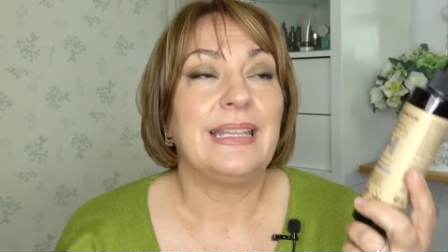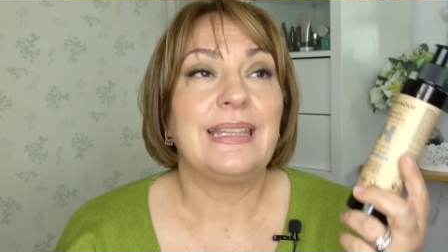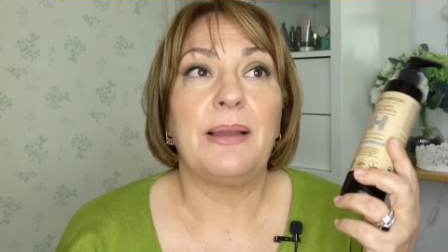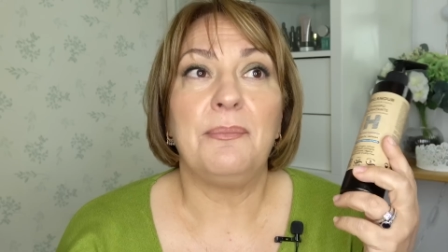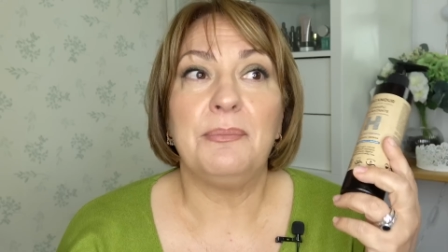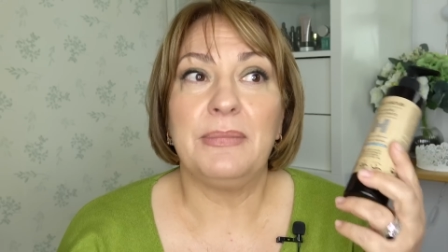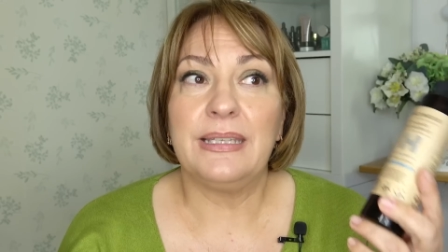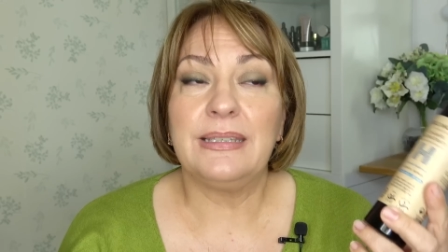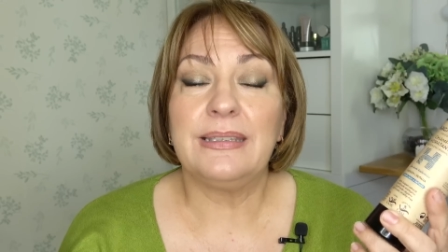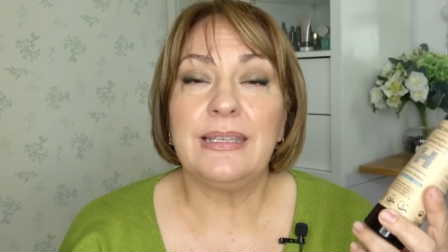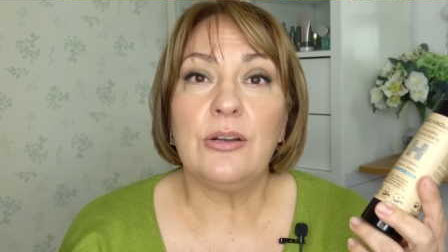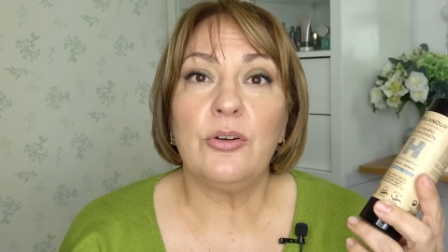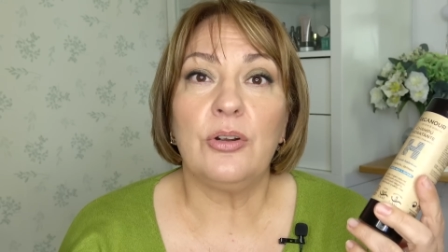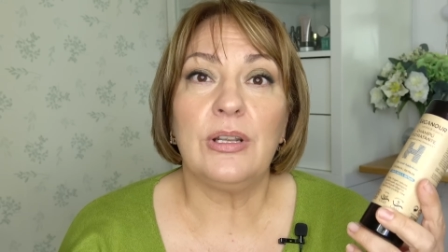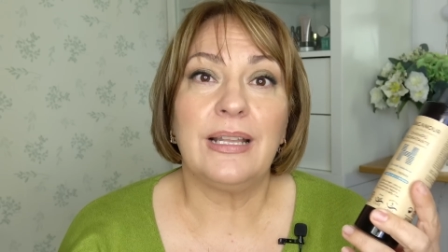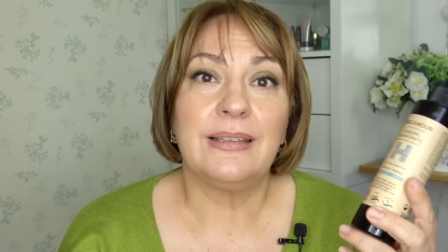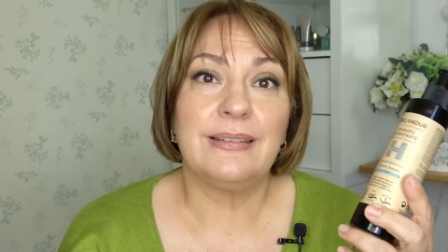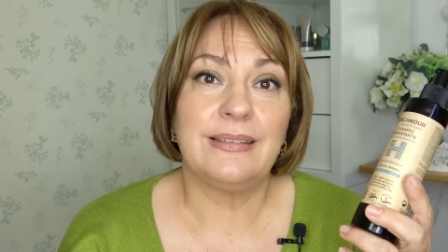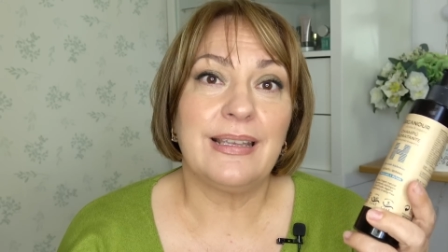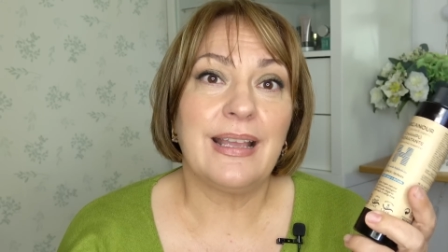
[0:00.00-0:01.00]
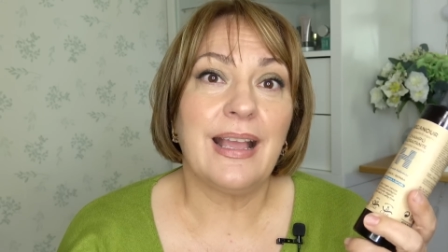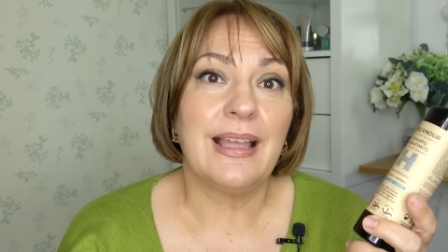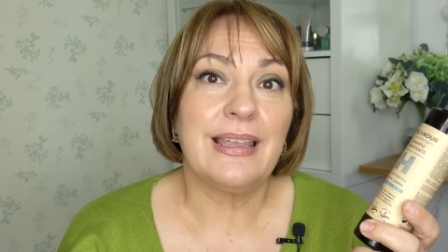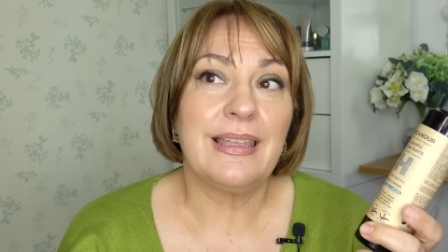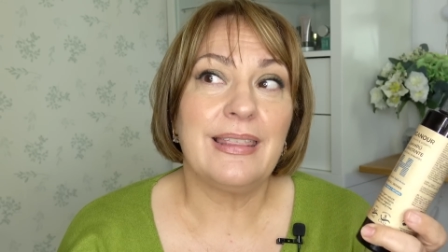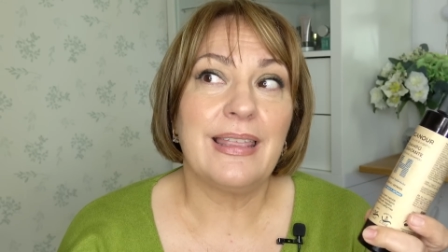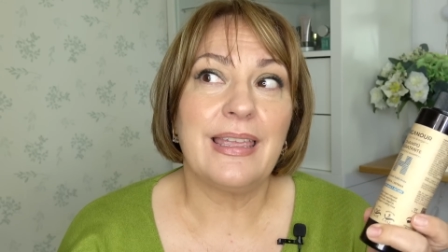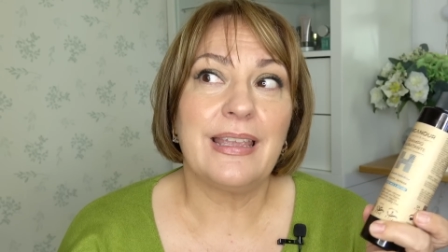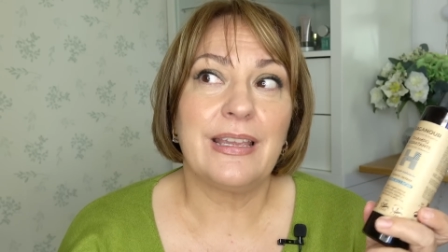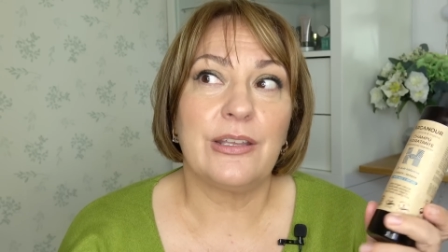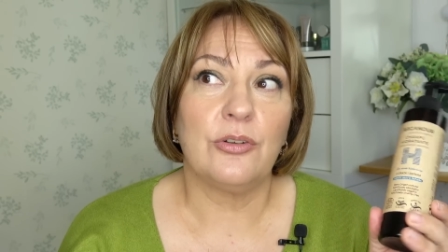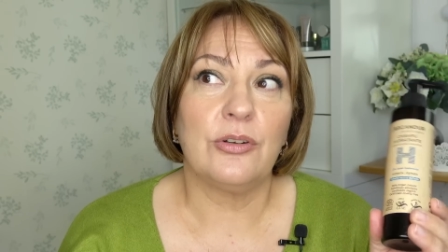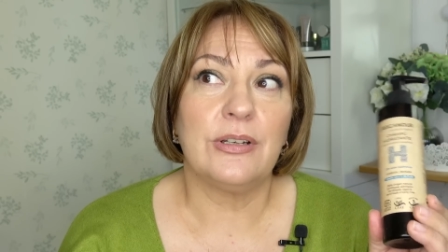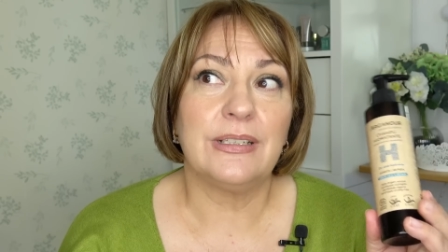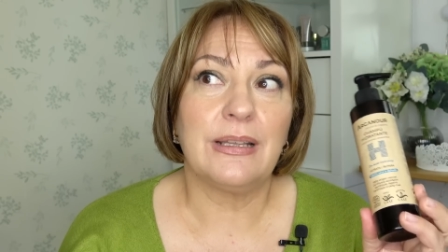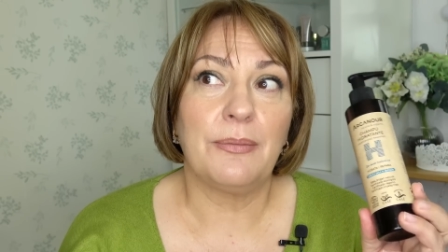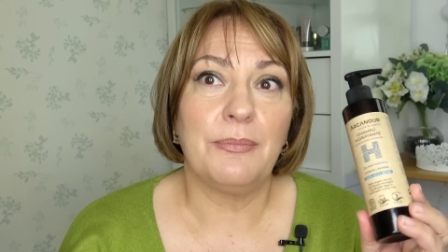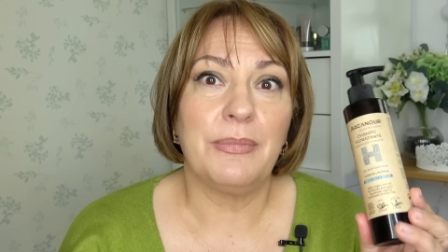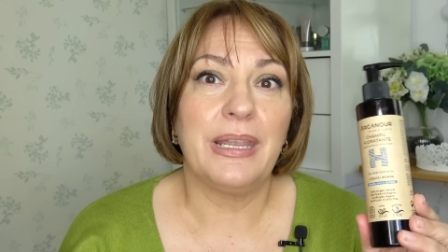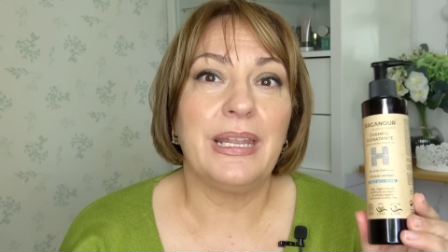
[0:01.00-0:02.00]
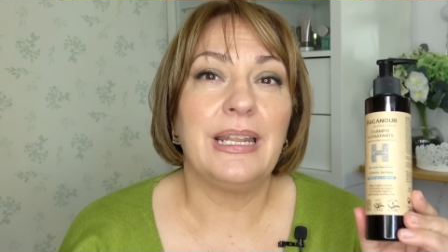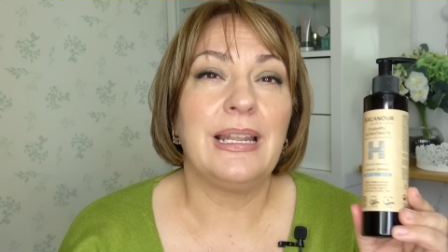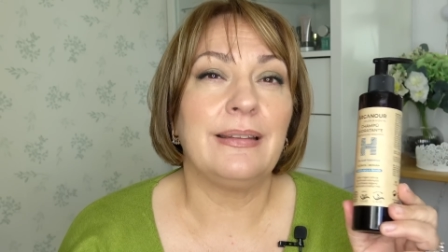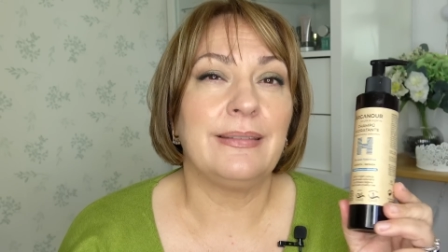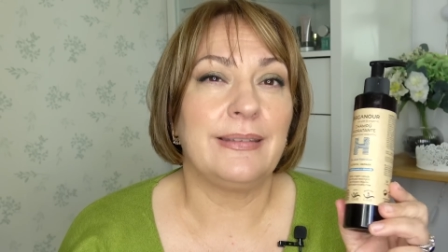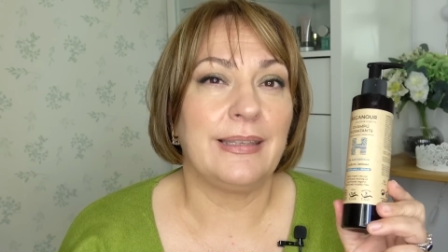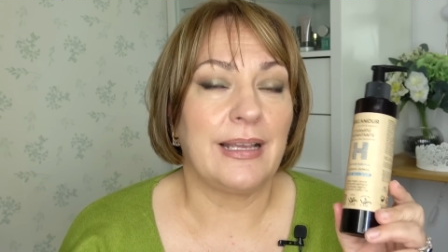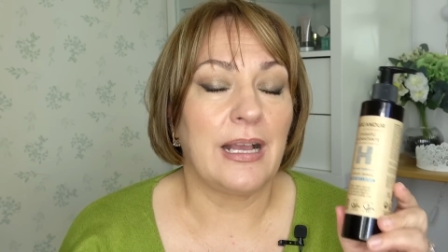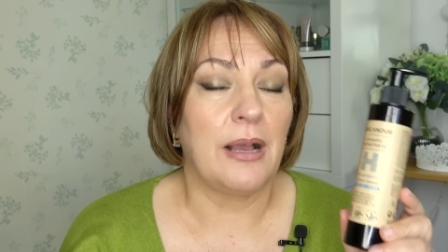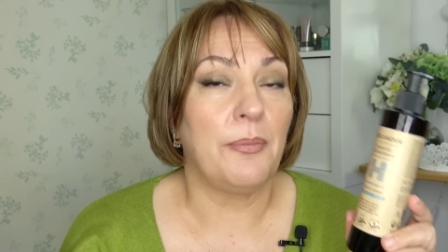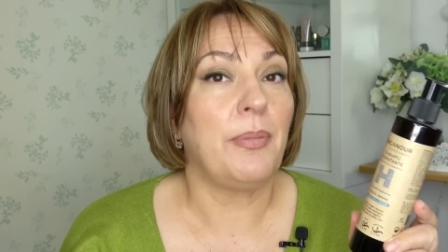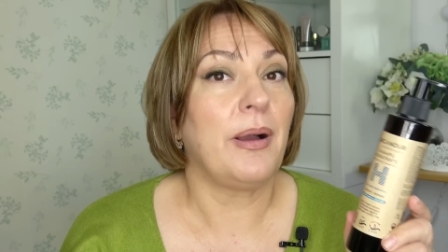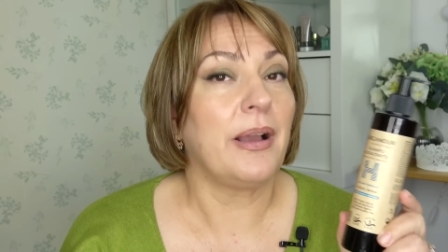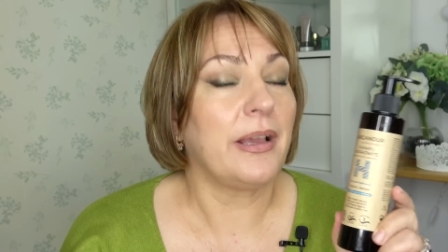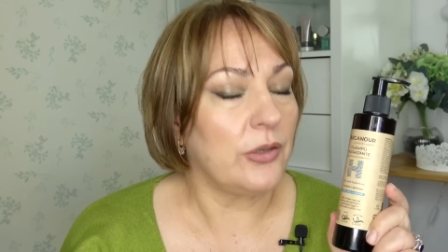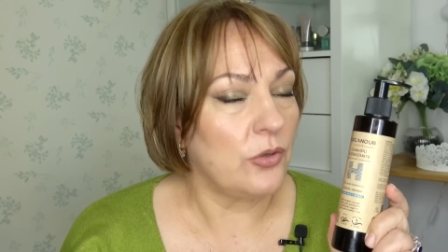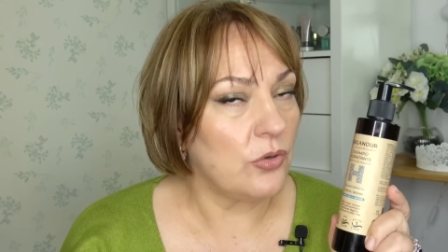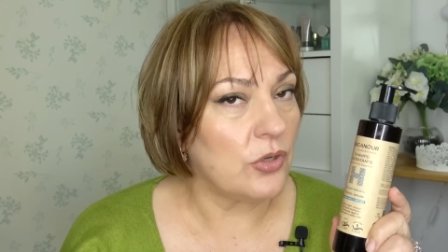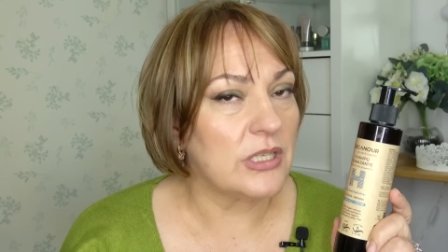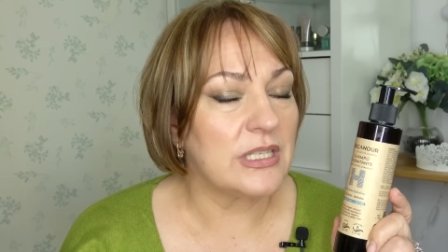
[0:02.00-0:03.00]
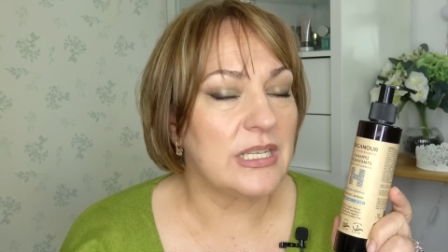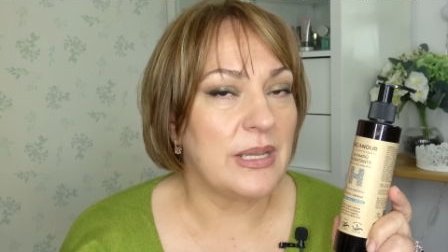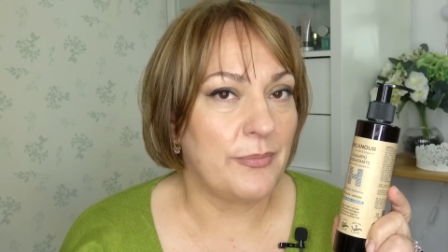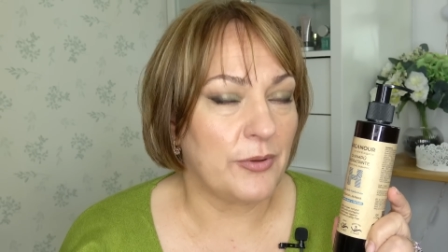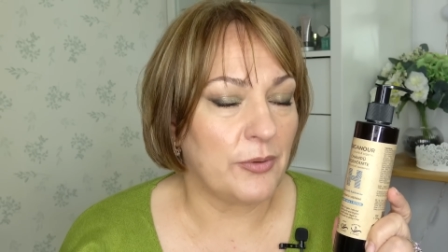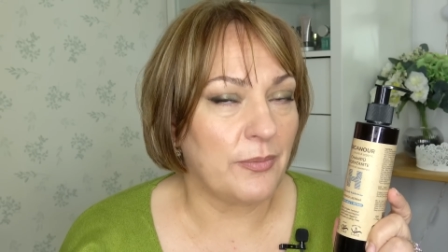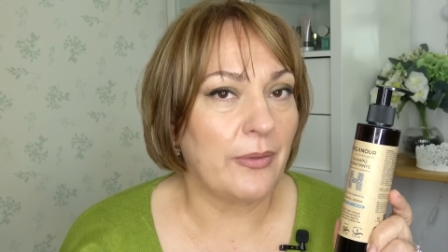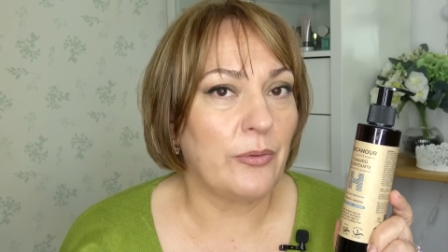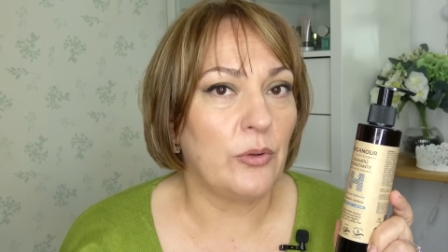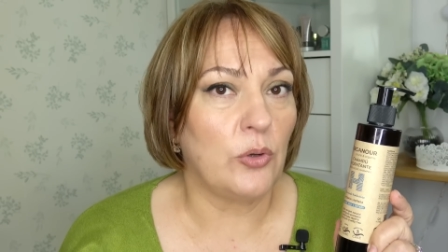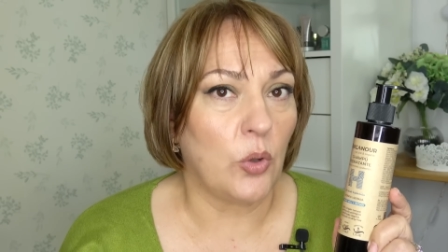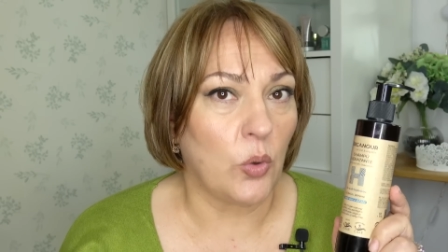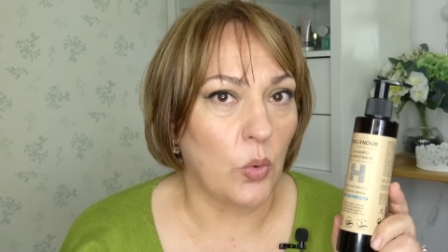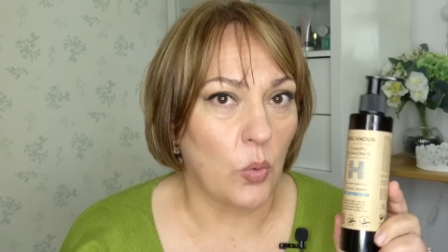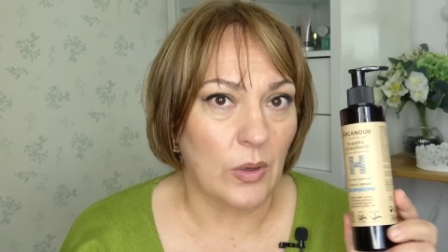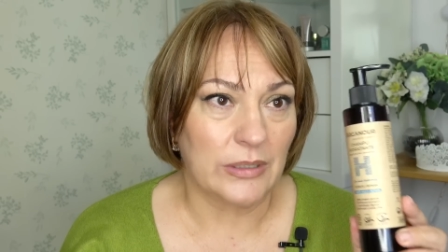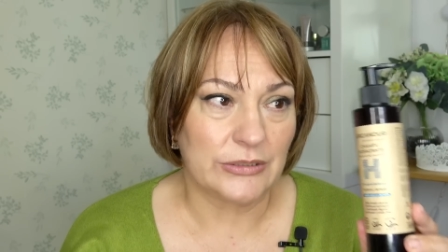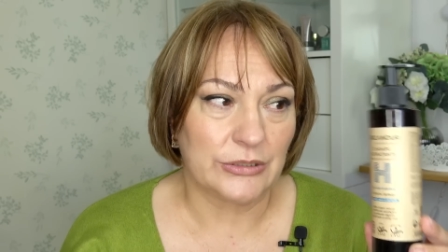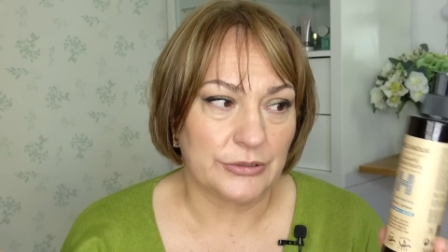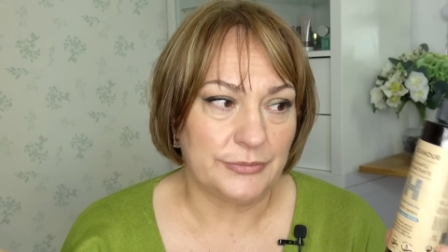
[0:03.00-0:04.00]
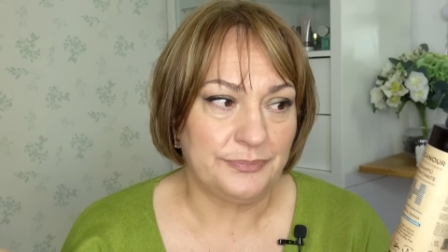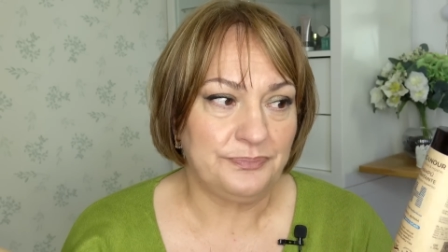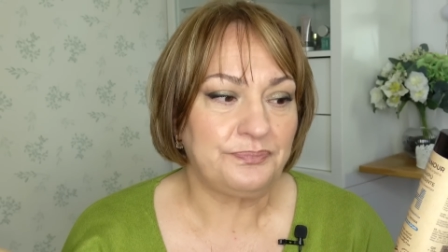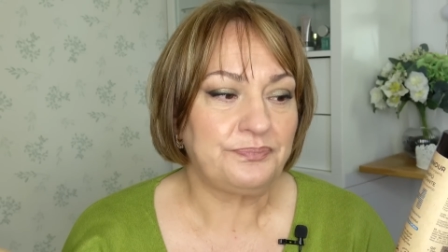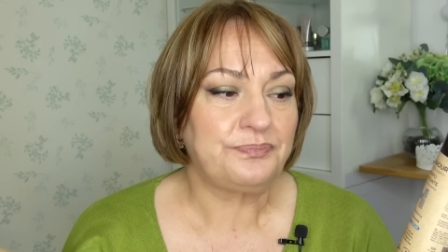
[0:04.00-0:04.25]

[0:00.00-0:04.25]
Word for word: También tengo el anticaída y creo que también el anticaspa, creo que sí he probado los cuatro